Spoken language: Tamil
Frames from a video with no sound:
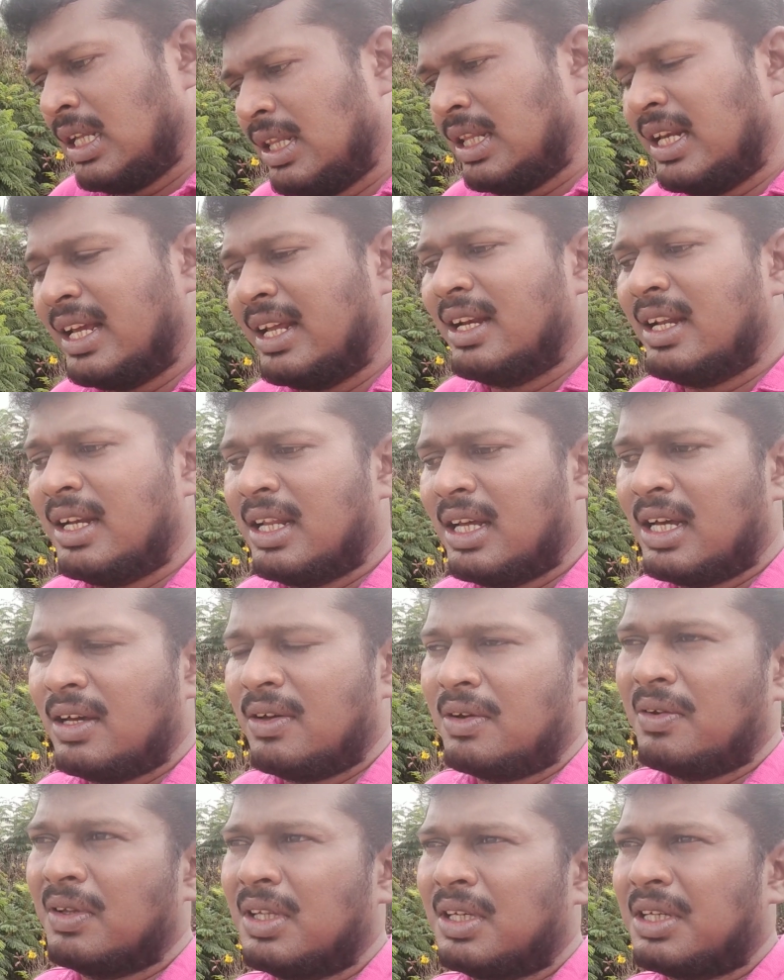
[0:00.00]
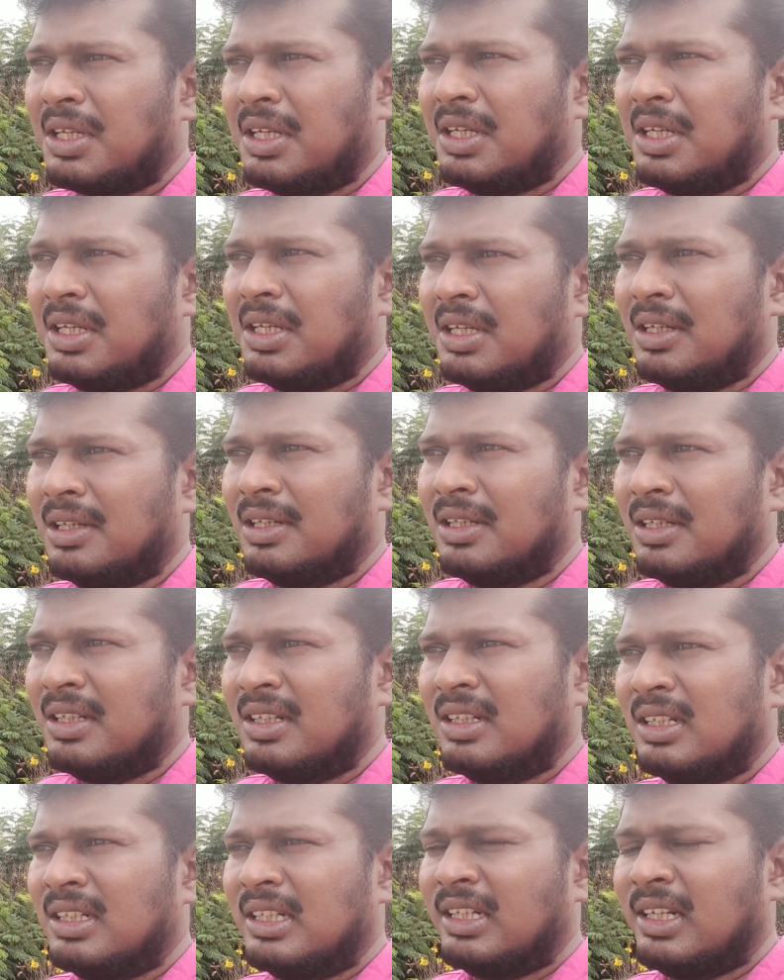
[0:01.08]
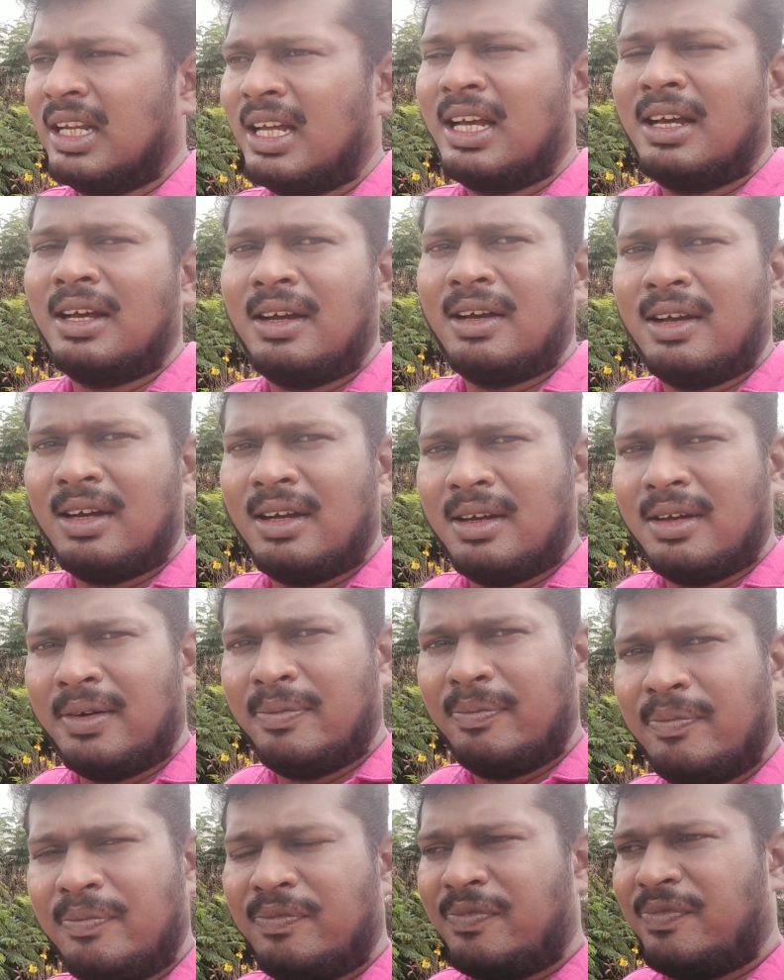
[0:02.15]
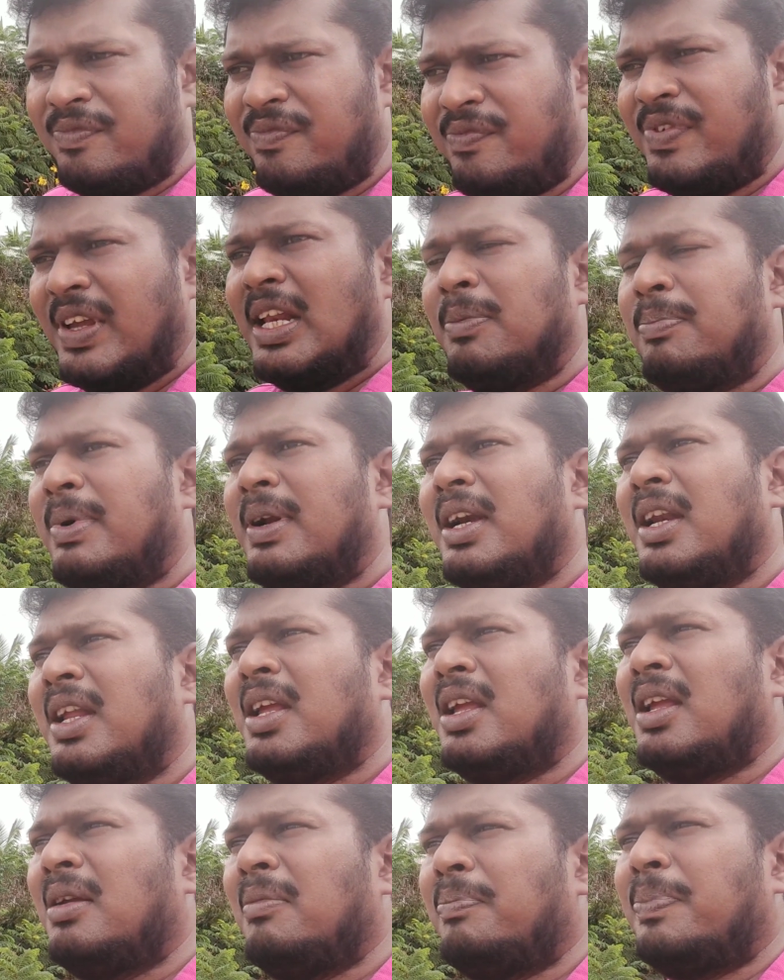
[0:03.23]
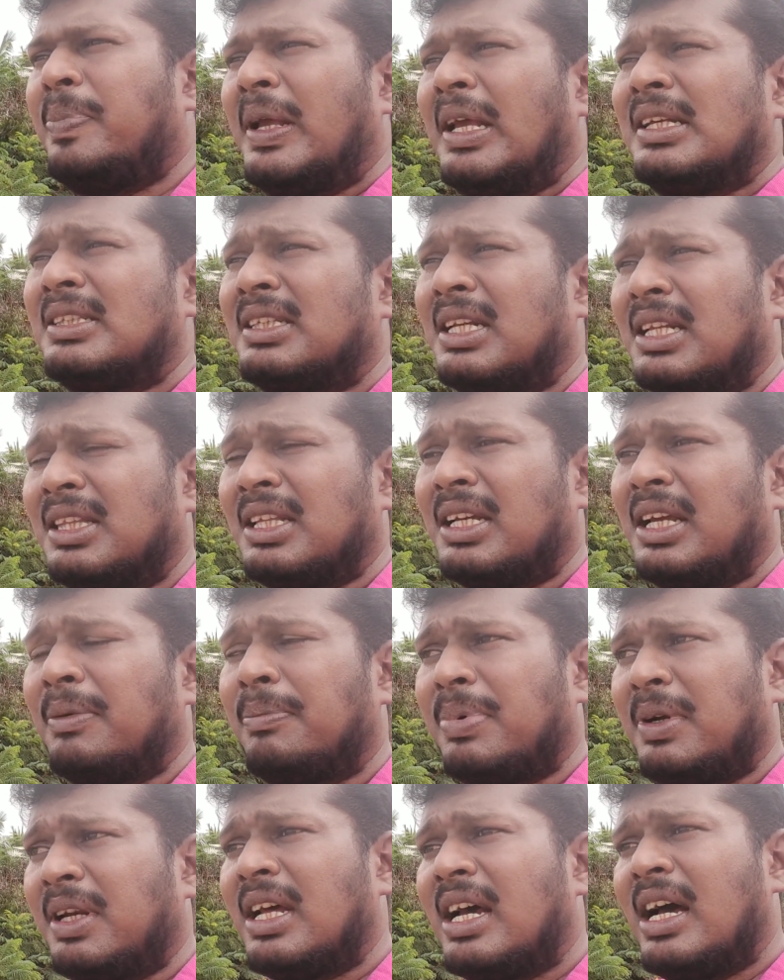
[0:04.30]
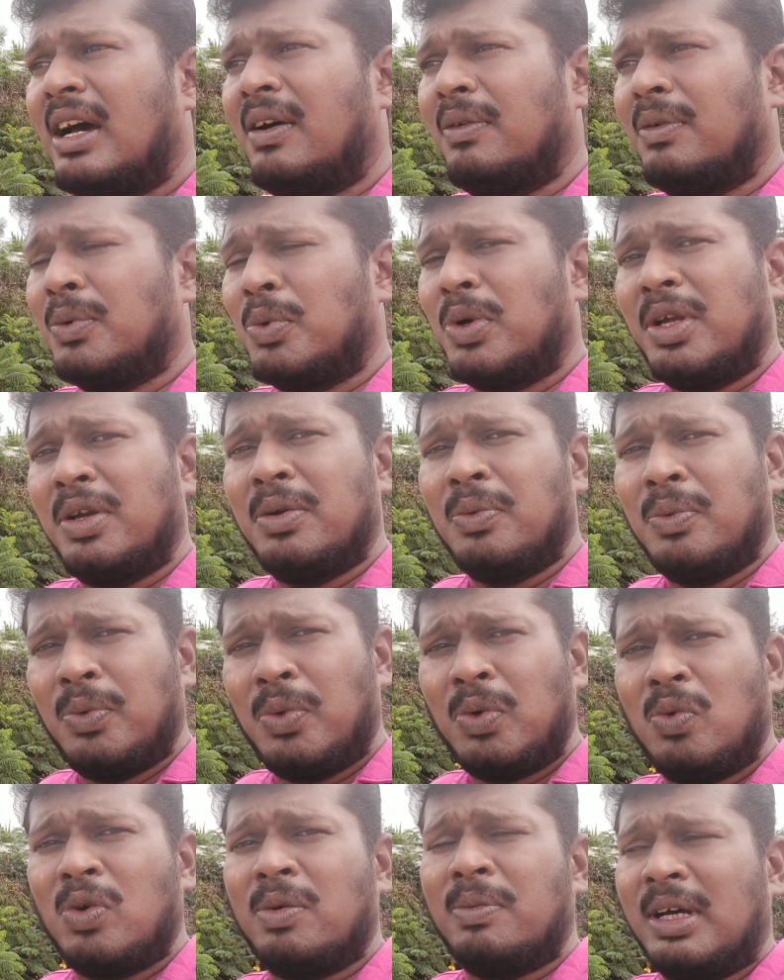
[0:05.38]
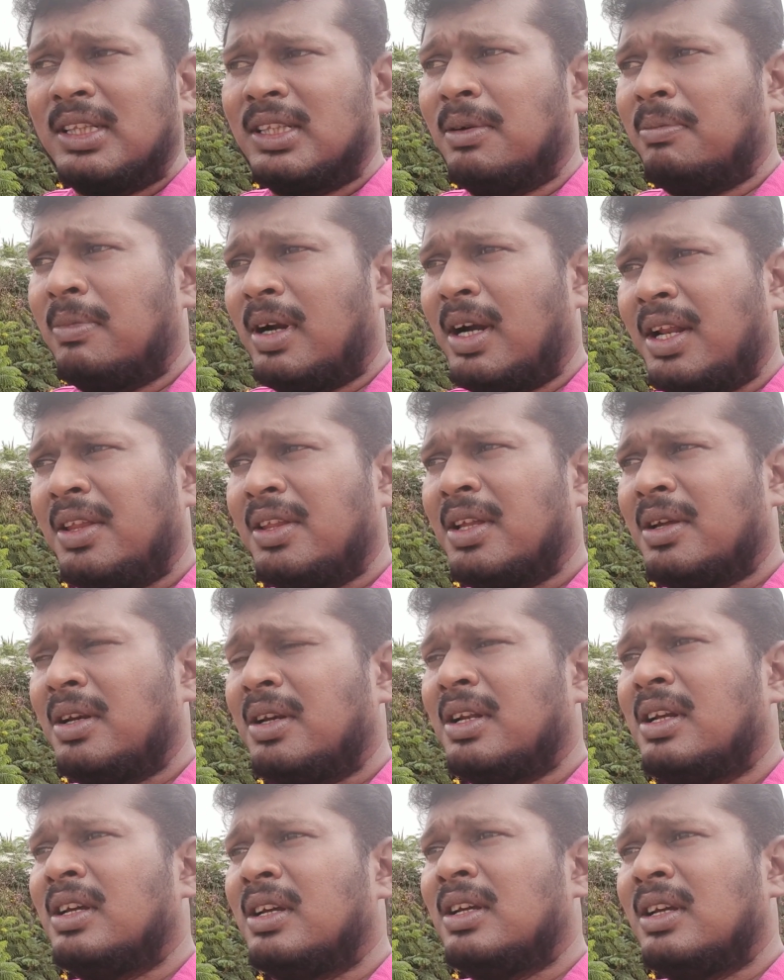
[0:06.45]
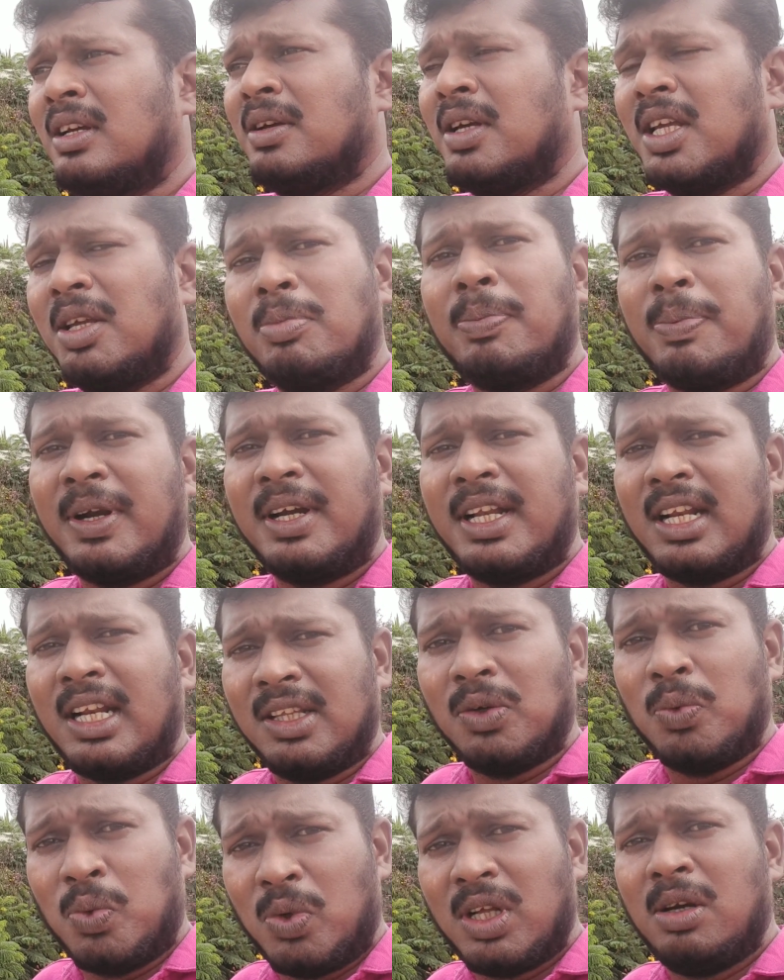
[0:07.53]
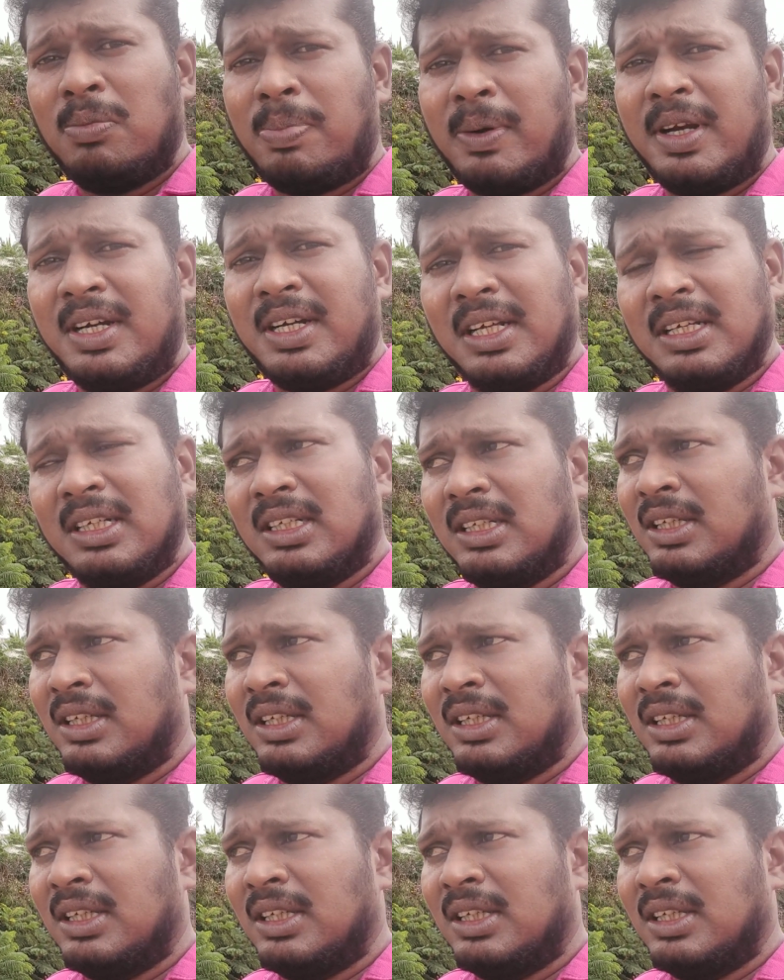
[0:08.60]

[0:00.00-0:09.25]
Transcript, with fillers: இதில் என்னென்னா அவர் வந்துட்டு நான் ஃபீல் பண்ணி பேசுகிறதுக்கு எப்படின்னா அவருடைய உருவம் அந்த மனிதன் இப்போ போயிட்டார் அந்த உடல் போயிட்டு